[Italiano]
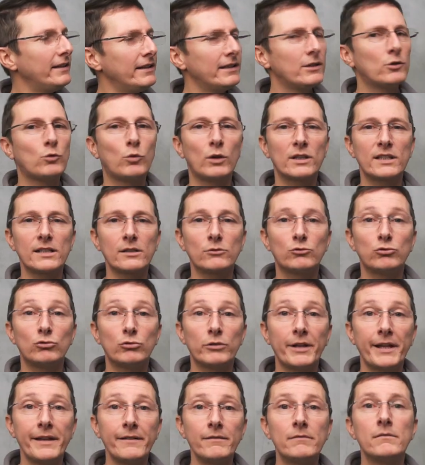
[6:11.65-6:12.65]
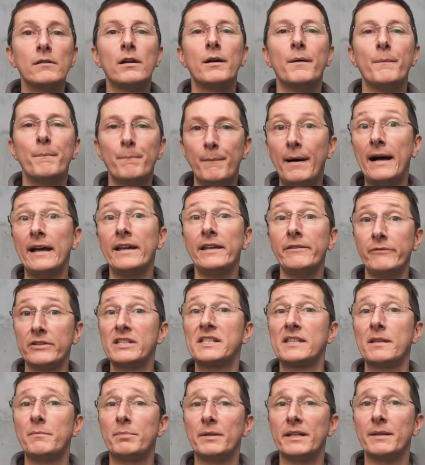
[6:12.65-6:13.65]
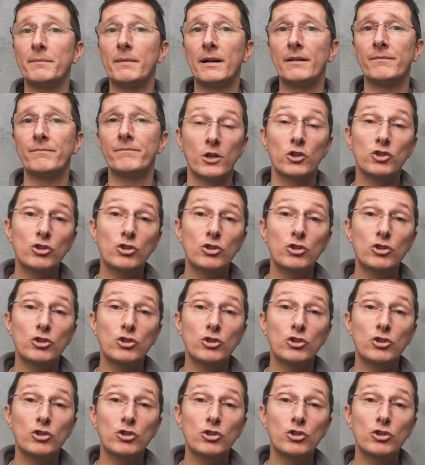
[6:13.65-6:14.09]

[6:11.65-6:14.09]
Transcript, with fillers: inquadrature mai viste prima,